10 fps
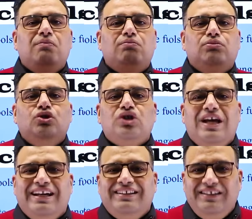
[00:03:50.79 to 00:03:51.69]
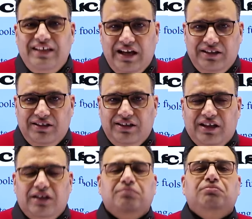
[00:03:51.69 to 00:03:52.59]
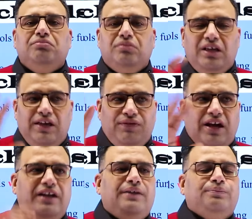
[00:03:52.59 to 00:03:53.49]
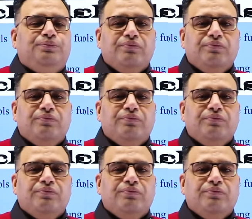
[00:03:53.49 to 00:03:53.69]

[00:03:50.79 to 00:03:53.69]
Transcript: مش اعتيادية كيف يعني؟